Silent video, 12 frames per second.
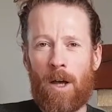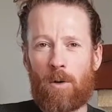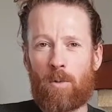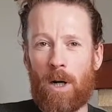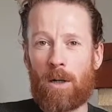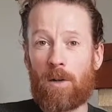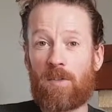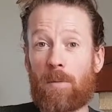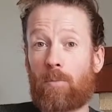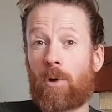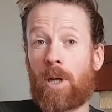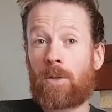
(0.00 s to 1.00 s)
ou alors ça
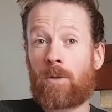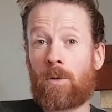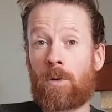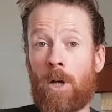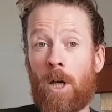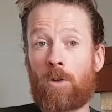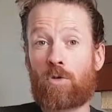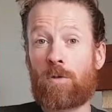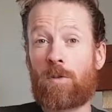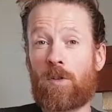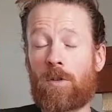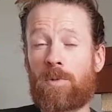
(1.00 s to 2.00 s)
peut être euh, tous
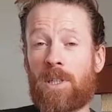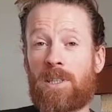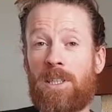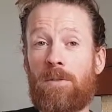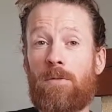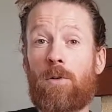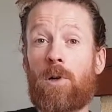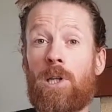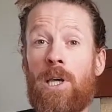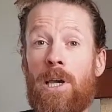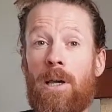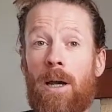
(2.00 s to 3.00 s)
vos objectifs
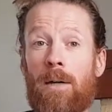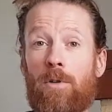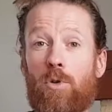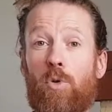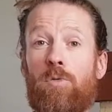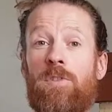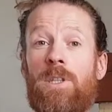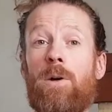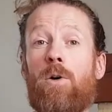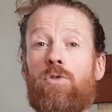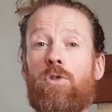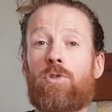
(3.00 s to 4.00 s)
liés à votre vie
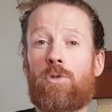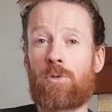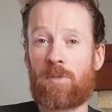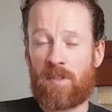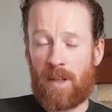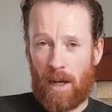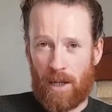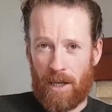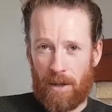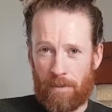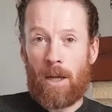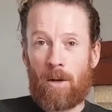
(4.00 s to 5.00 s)
en tant que salarié.